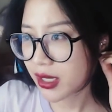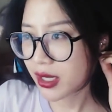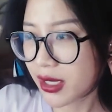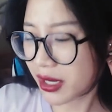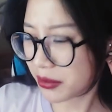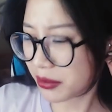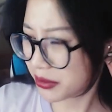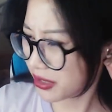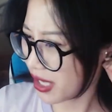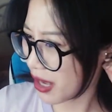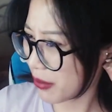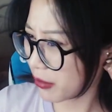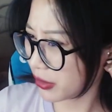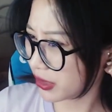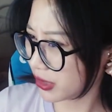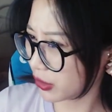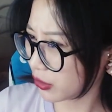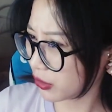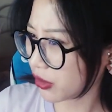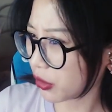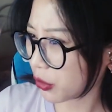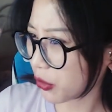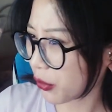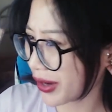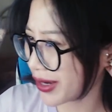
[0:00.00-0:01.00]
làm sao mà chị có
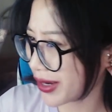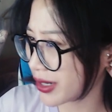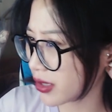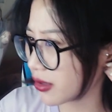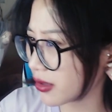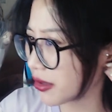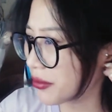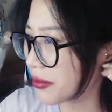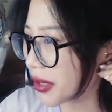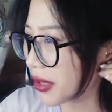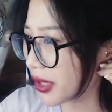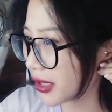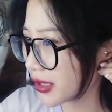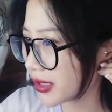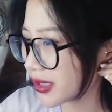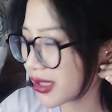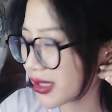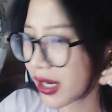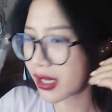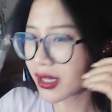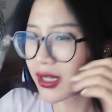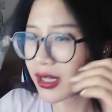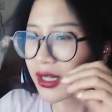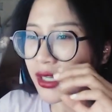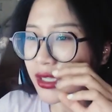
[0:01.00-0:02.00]
thể quen được người mới tức là
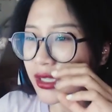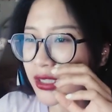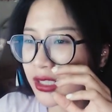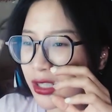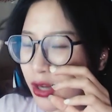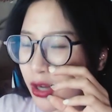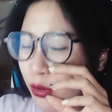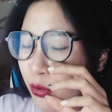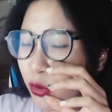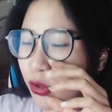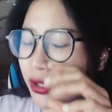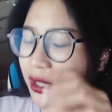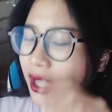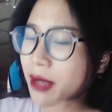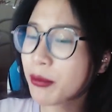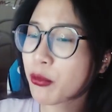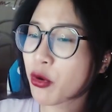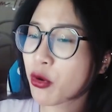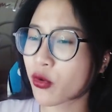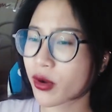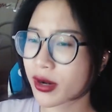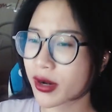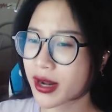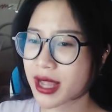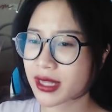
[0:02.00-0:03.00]
chị không có thêm mối
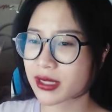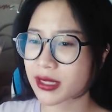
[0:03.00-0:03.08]
quan hệ